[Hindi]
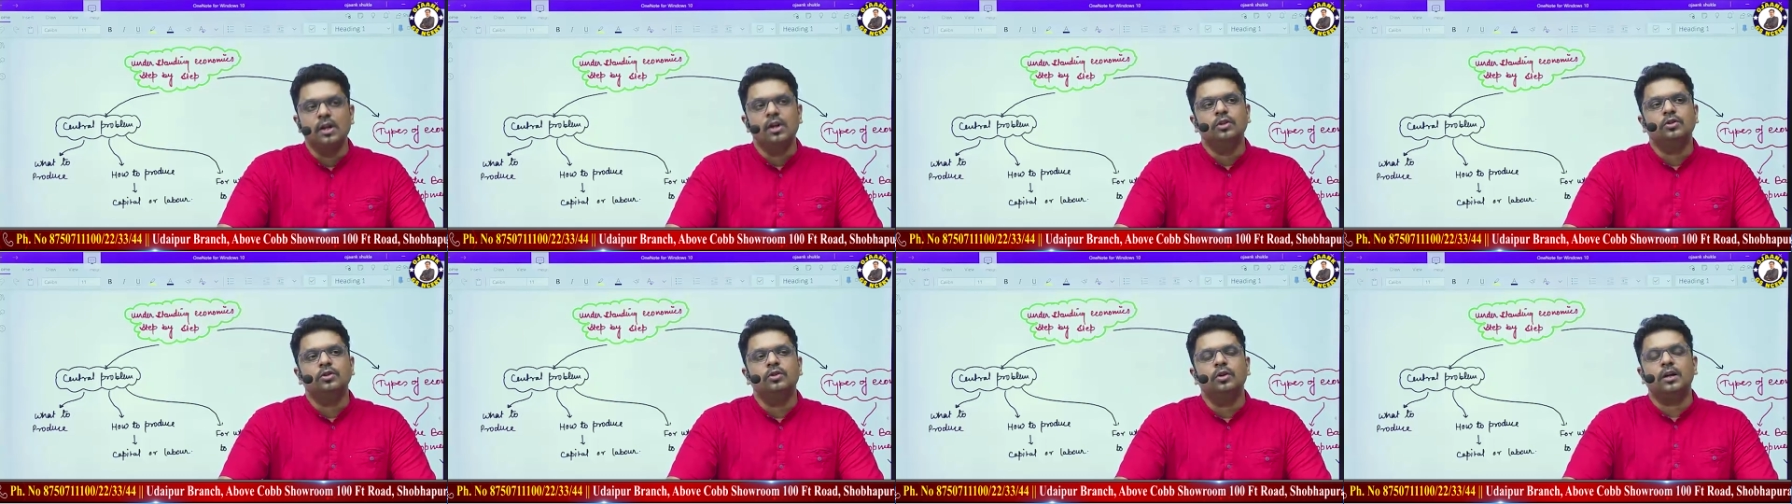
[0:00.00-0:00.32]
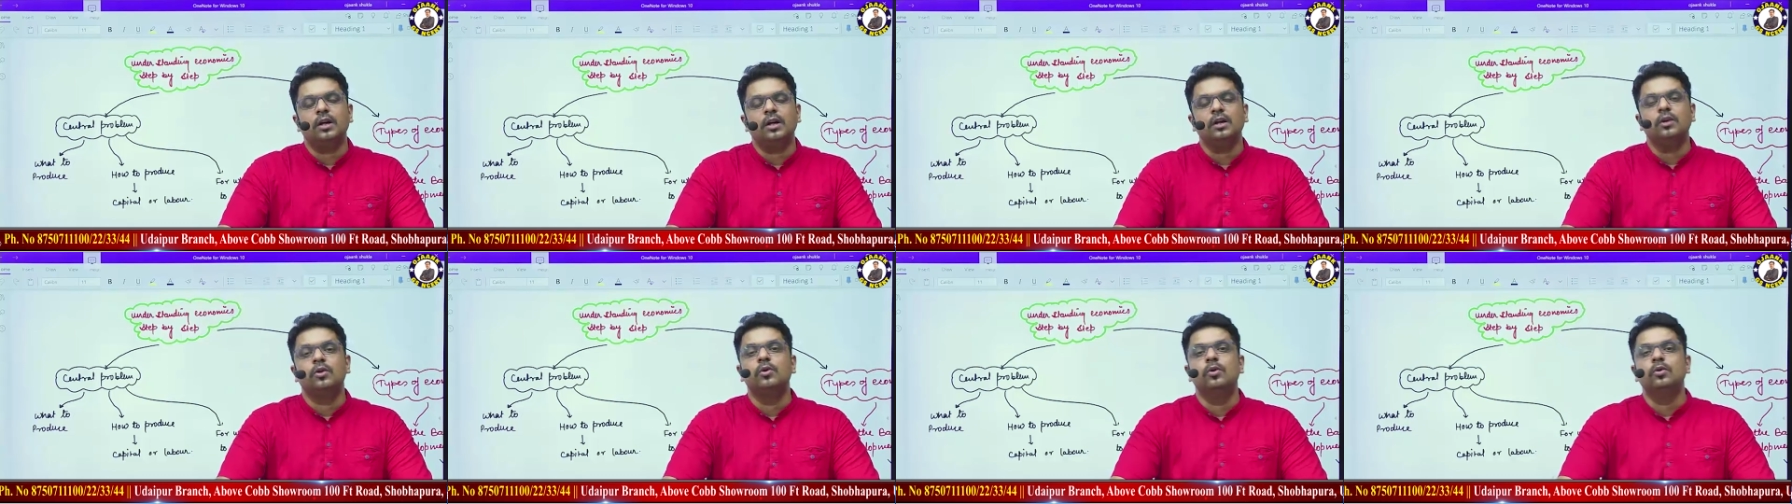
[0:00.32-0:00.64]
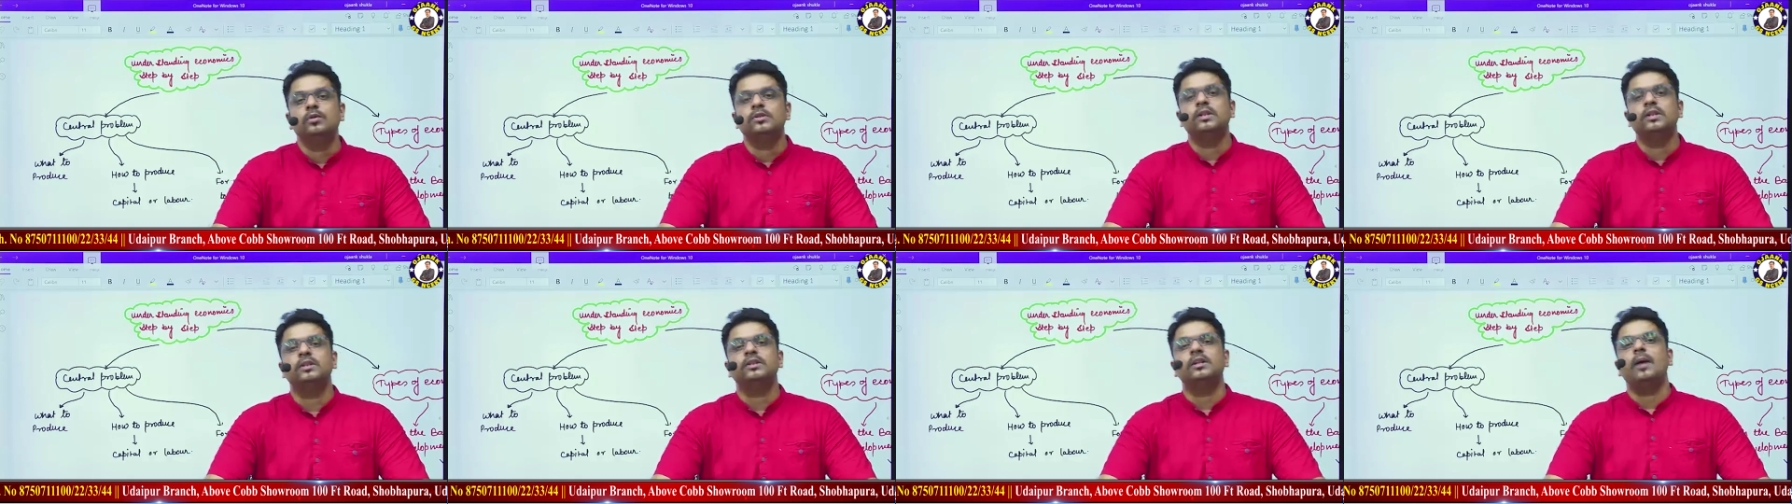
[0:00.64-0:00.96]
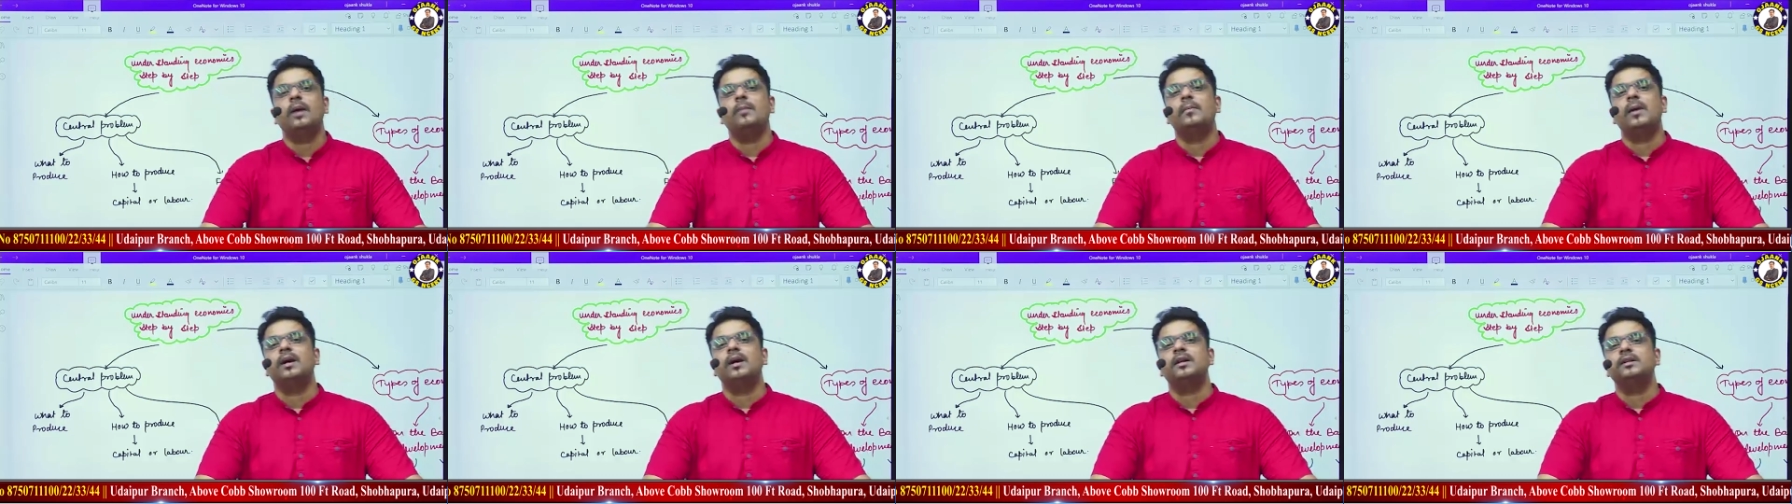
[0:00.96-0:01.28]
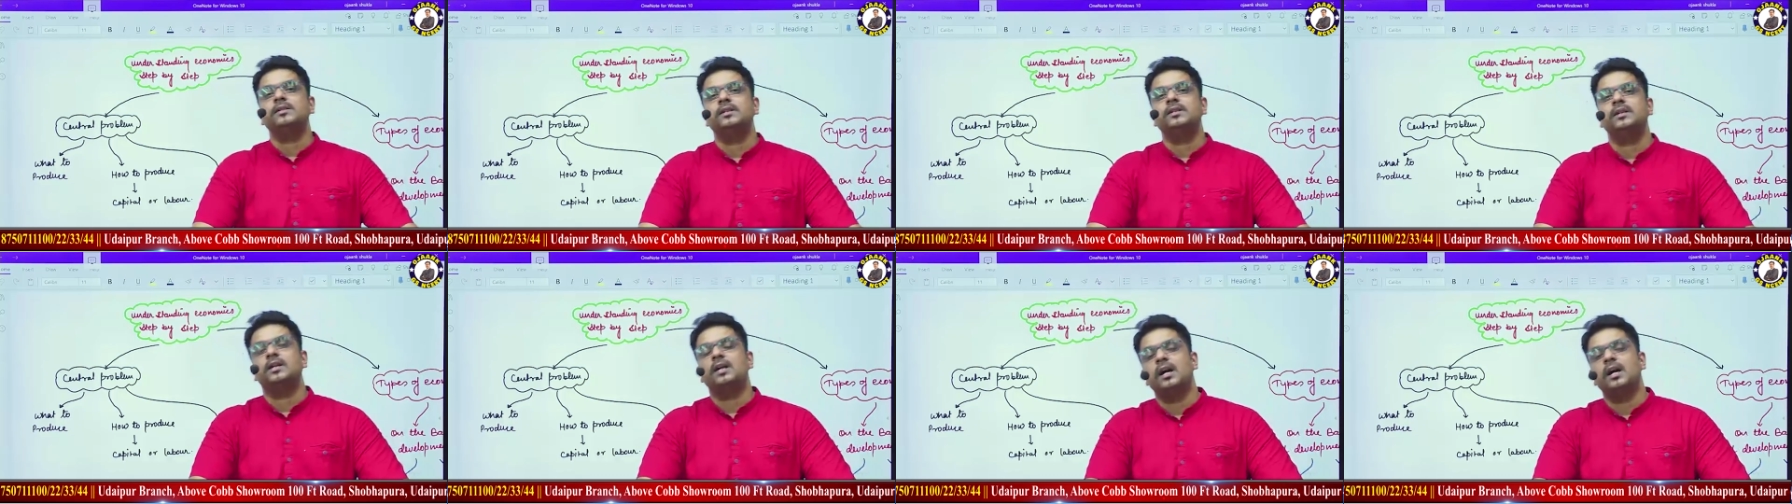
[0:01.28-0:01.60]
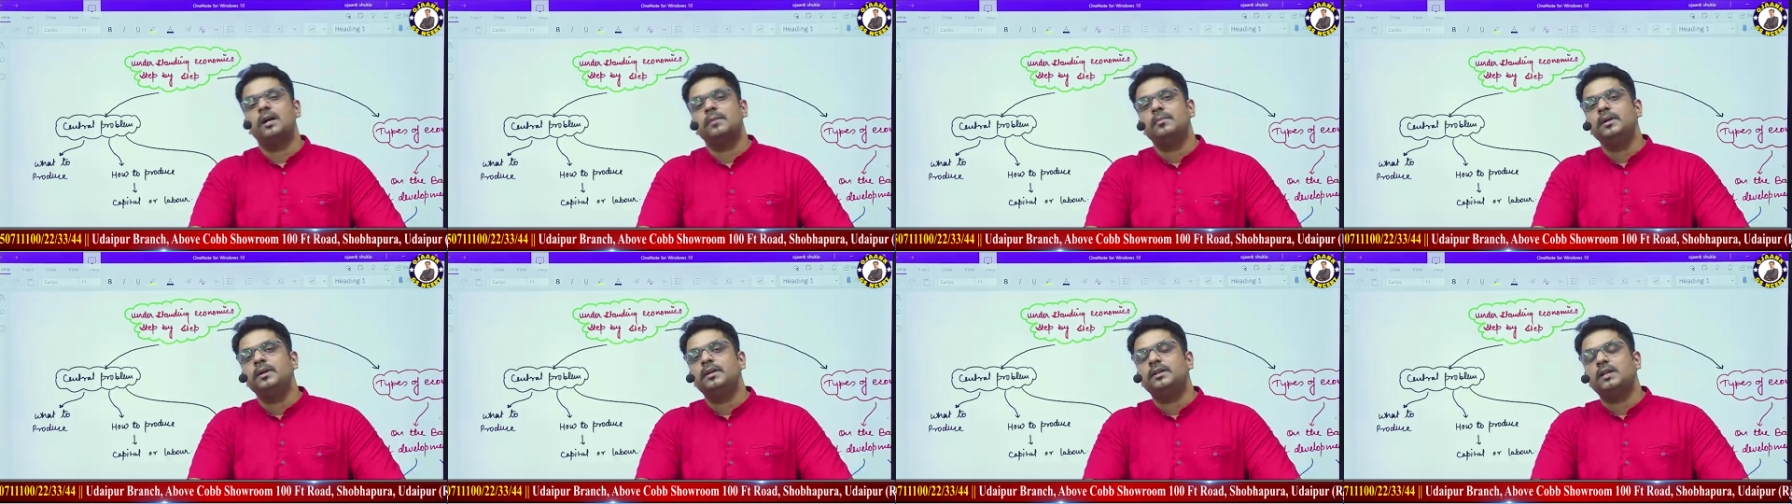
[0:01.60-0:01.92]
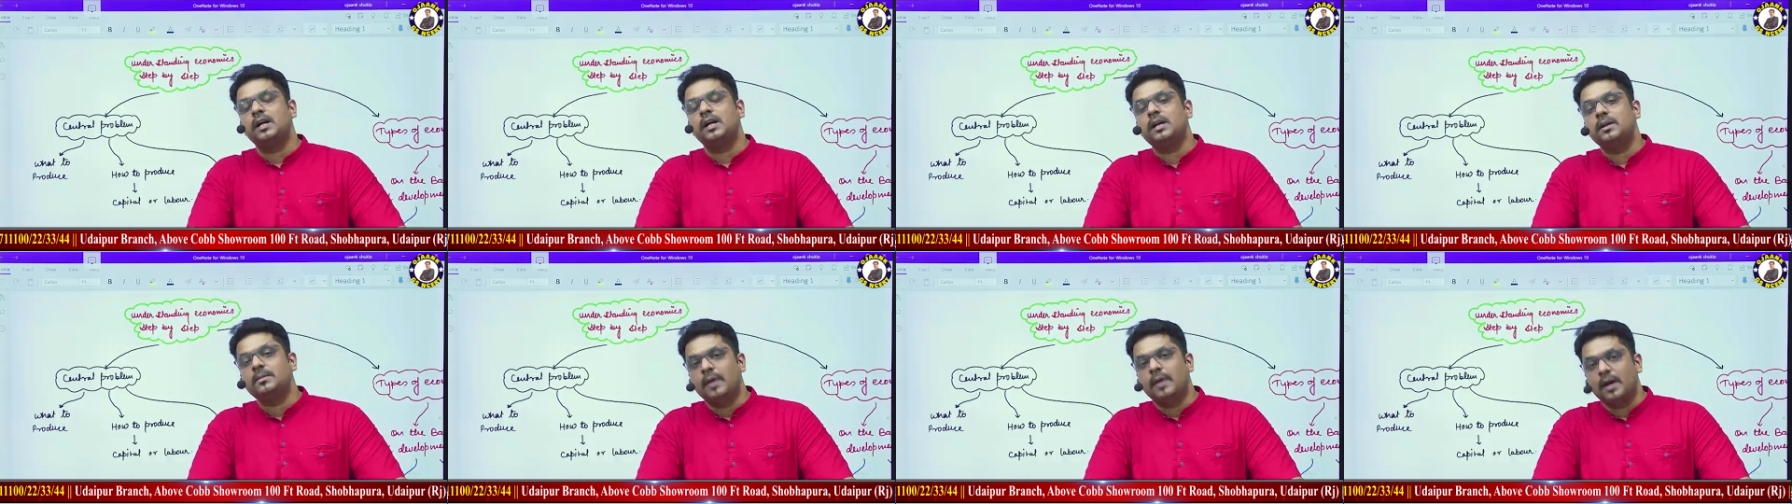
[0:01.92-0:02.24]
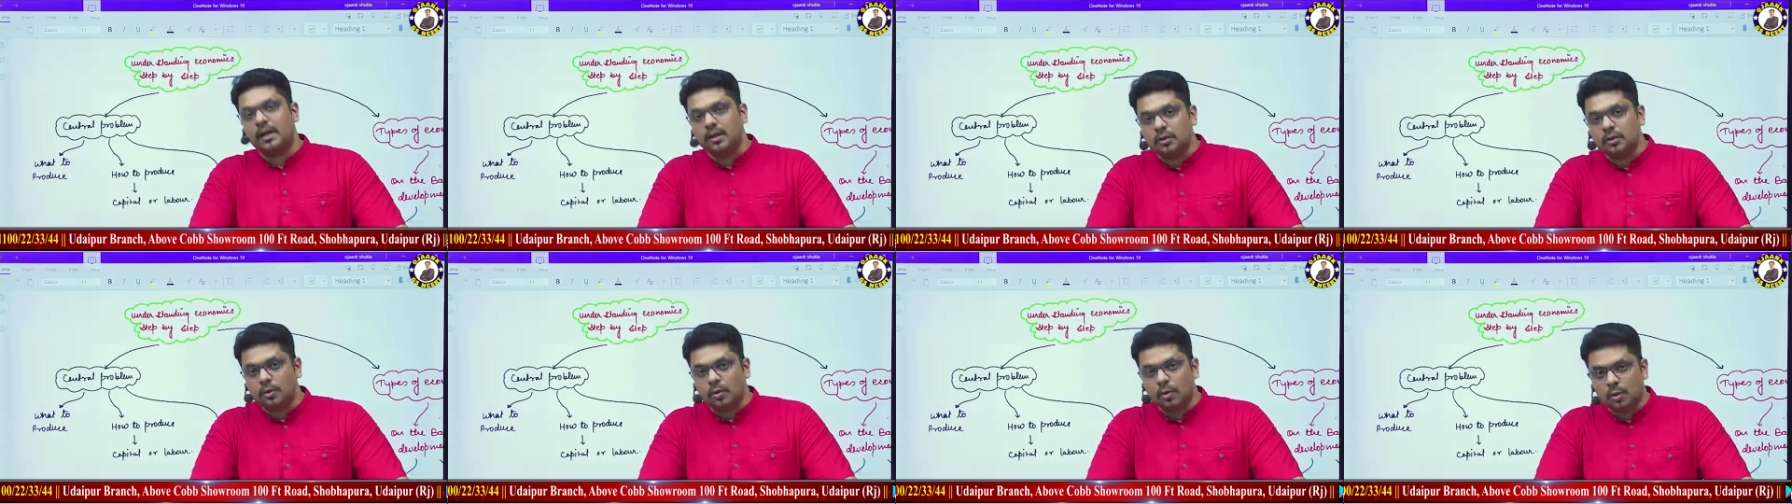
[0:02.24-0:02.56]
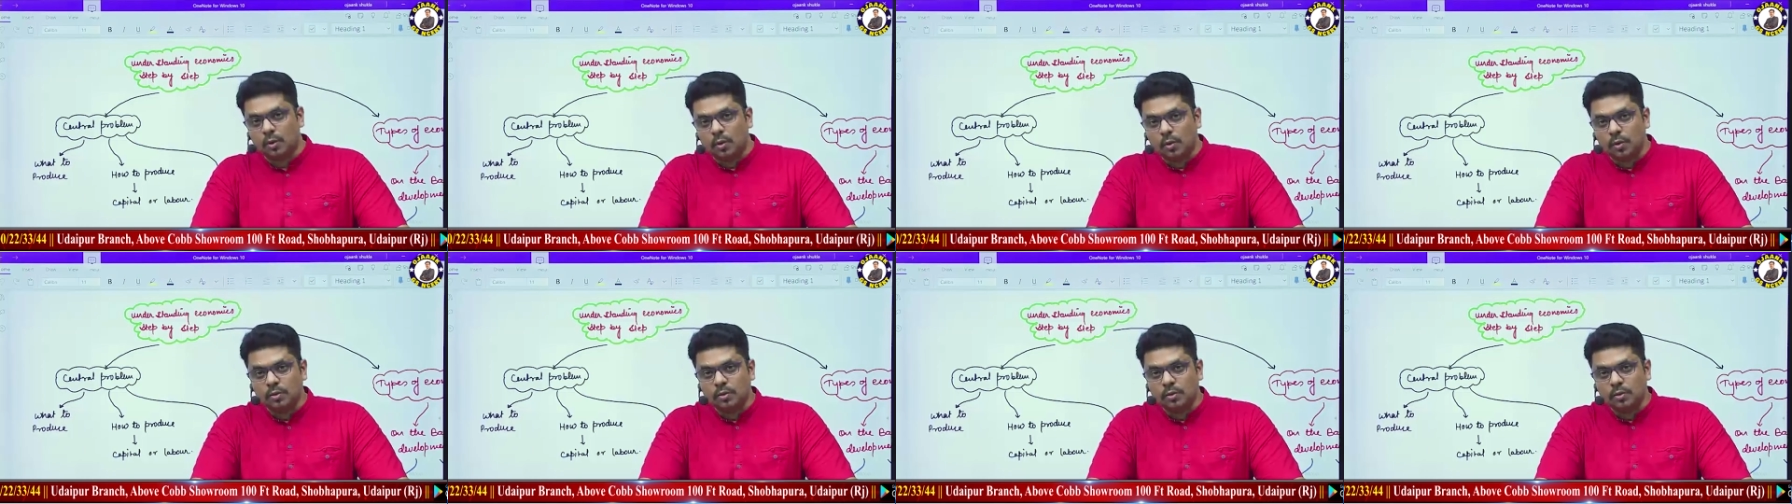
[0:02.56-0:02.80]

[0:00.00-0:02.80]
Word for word: तो कल हो सकता है भारत सरकार भी तालिबान को